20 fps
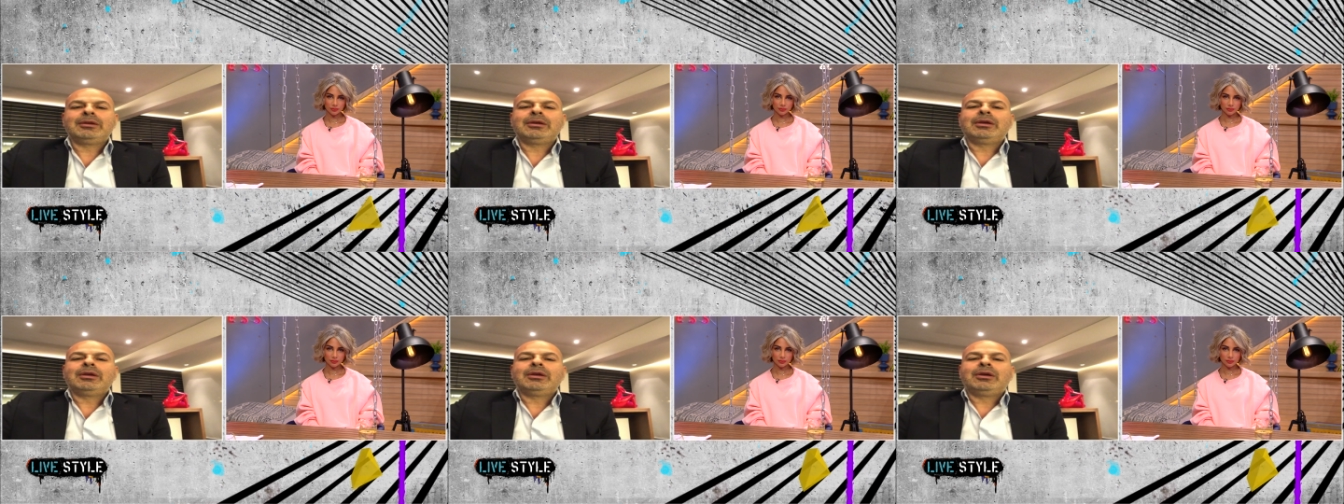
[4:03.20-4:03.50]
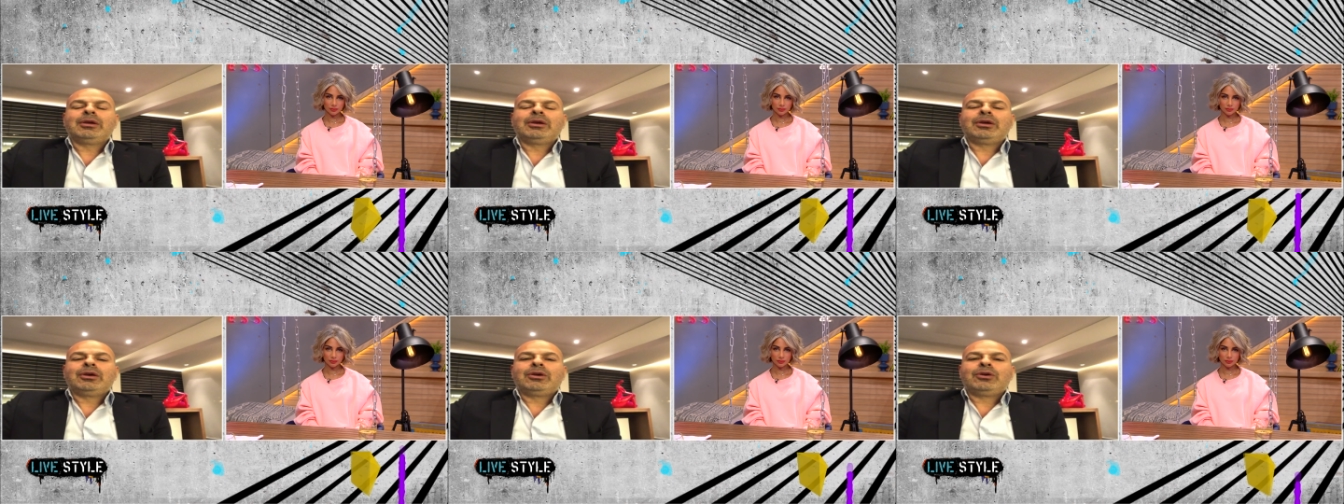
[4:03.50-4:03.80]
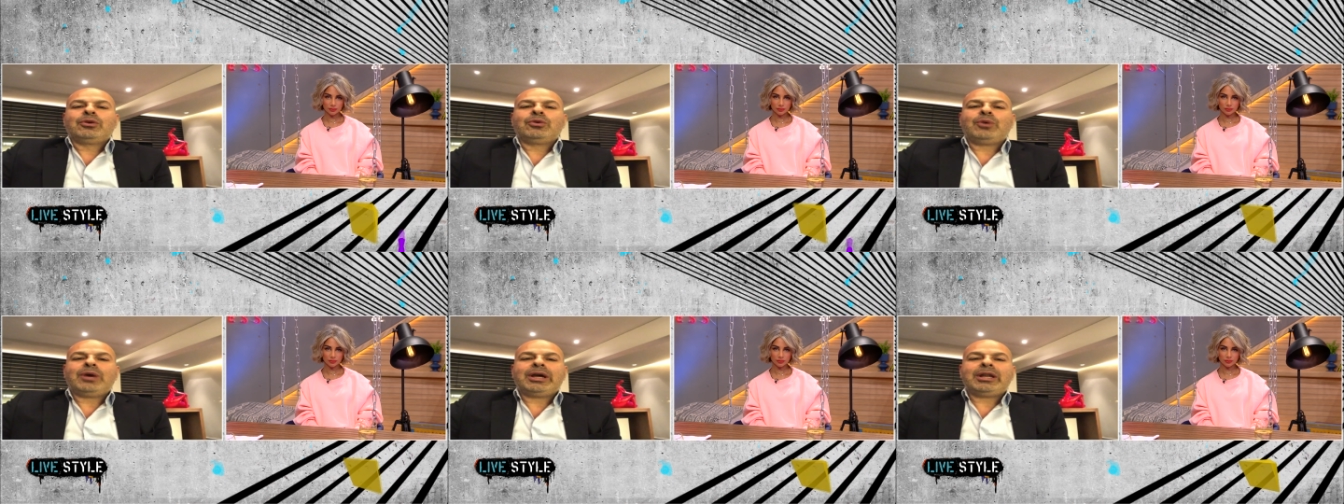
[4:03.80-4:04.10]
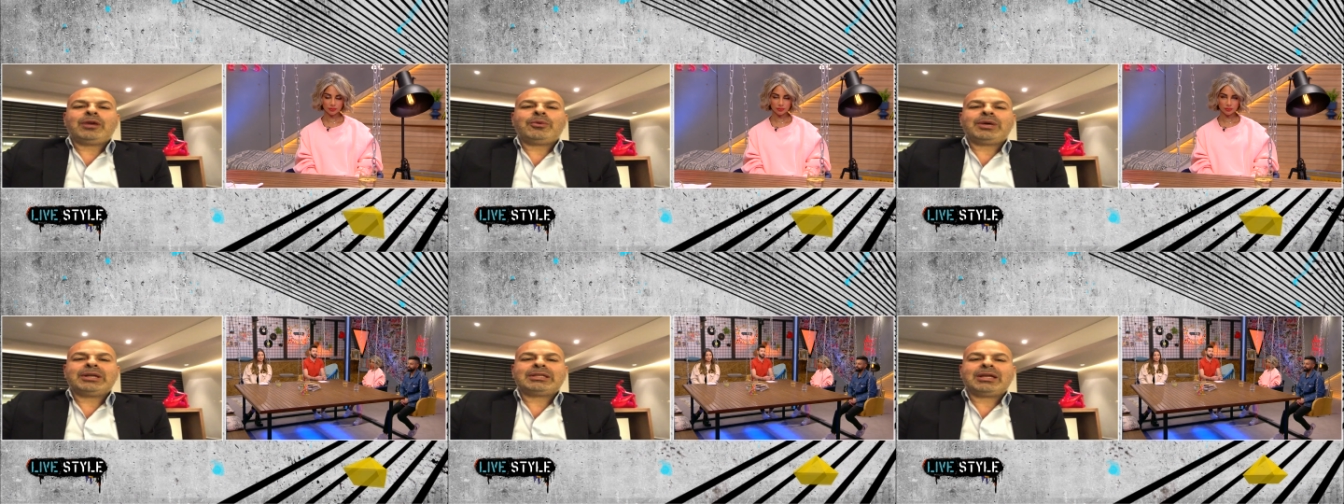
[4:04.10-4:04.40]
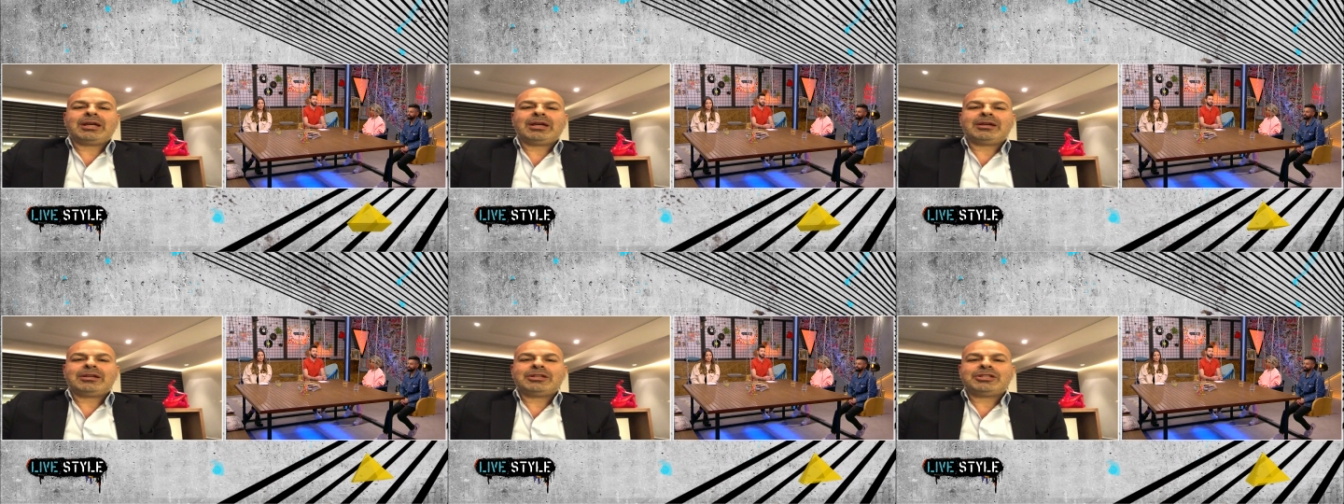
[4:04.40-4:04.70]
اوكي وانا
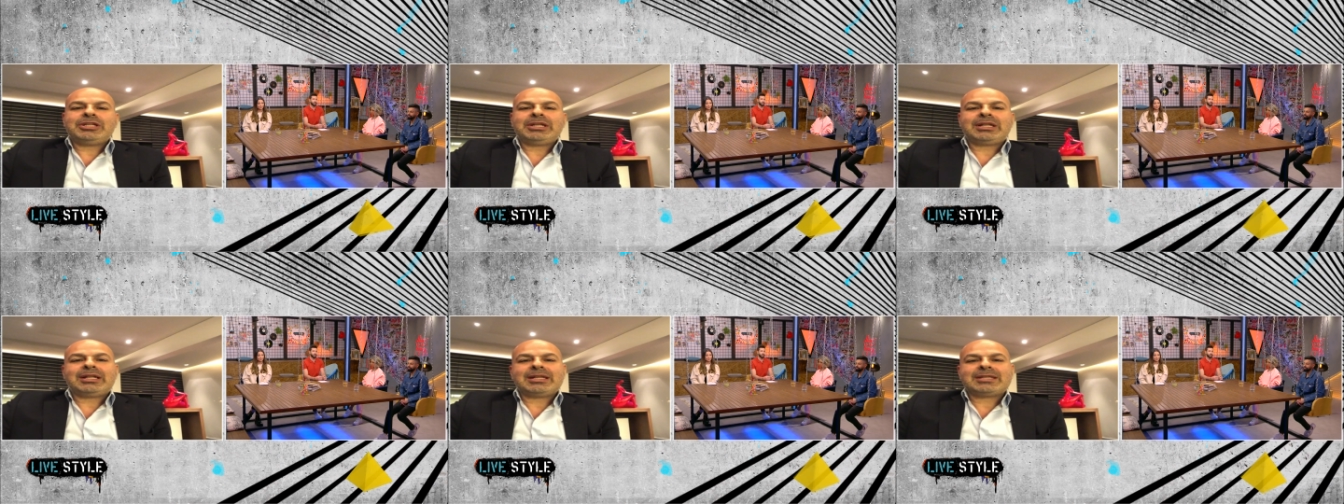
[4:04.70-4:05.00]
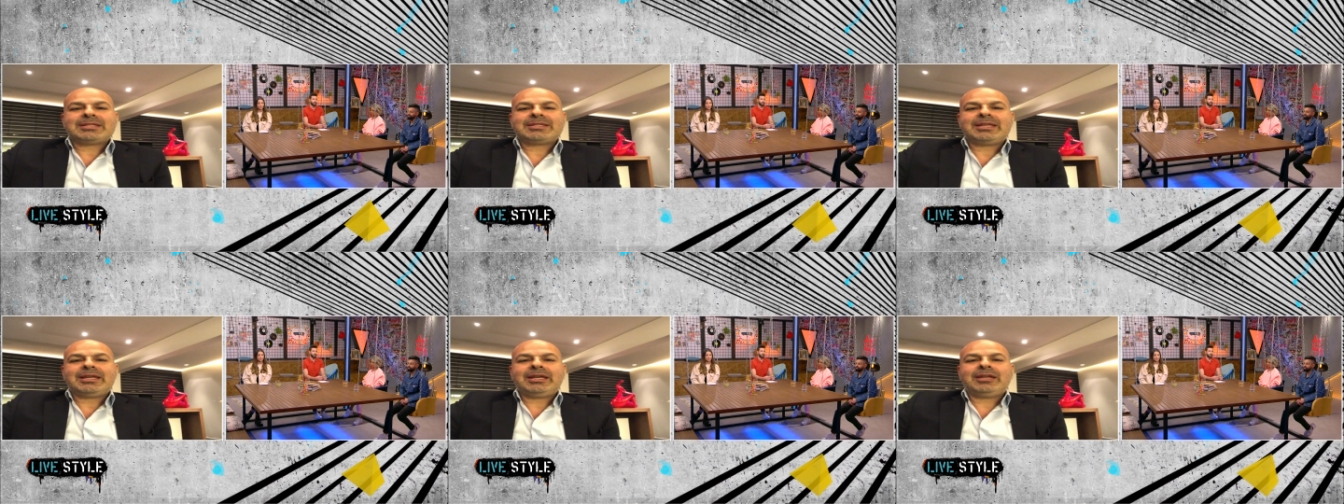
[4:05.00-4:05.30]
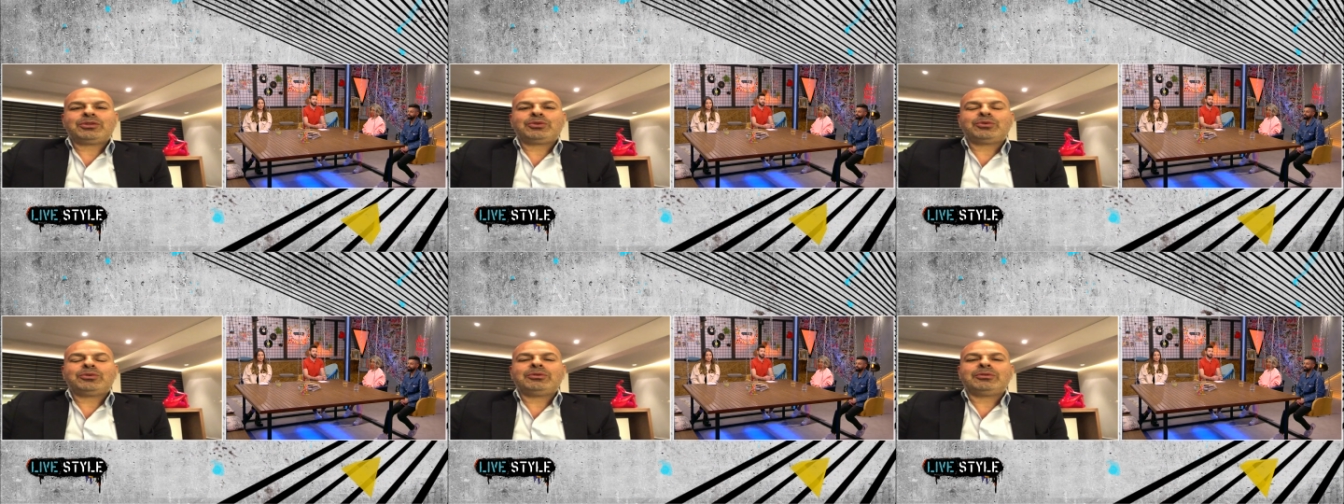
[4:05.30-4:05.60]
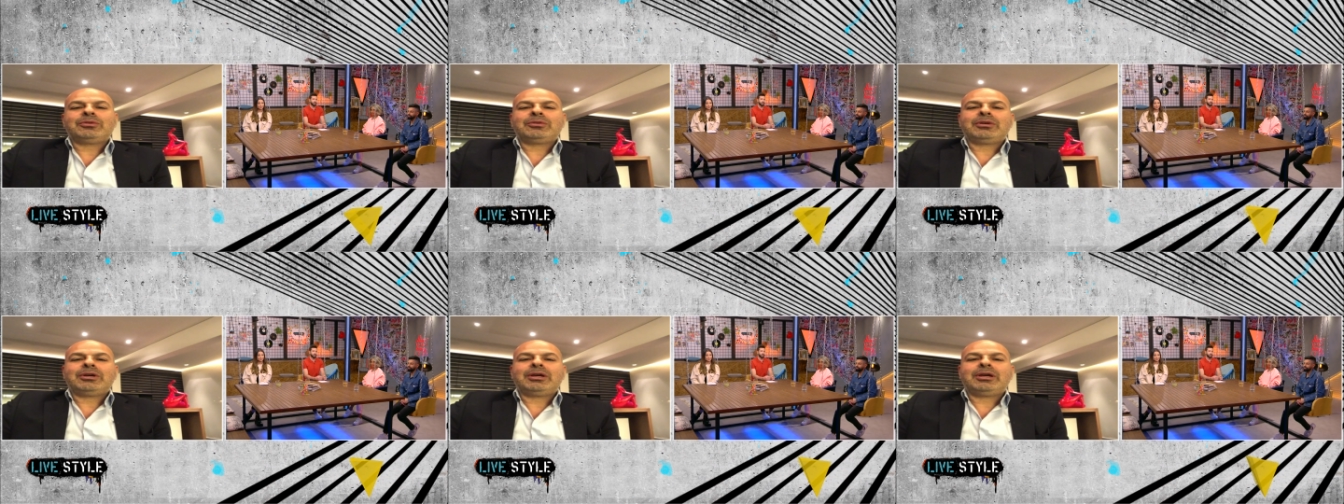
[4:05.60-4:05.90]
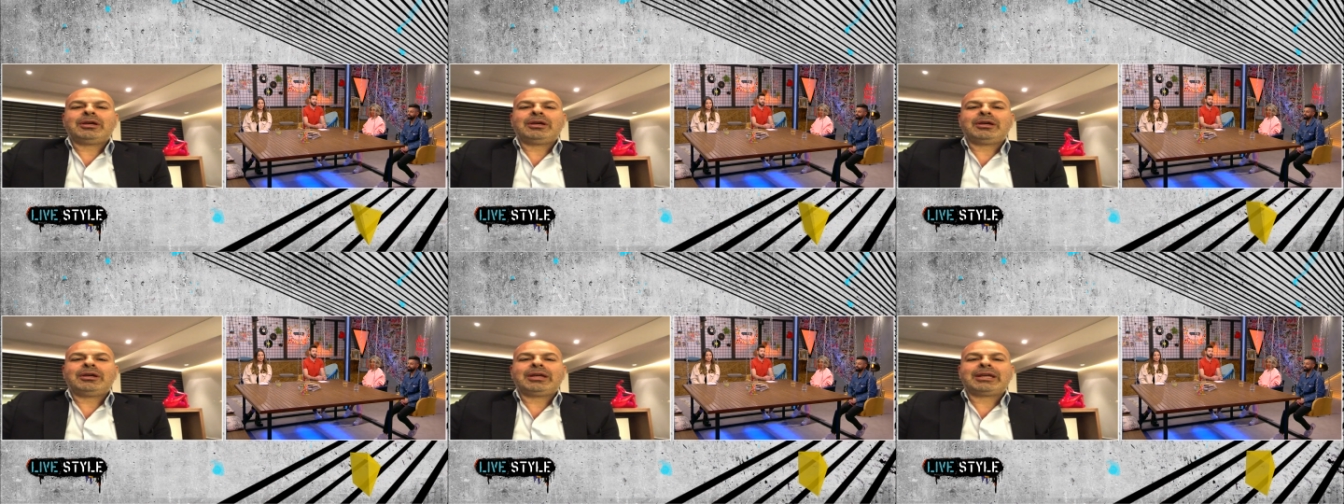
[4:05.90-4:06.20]
وقتها جيت لساعده آه،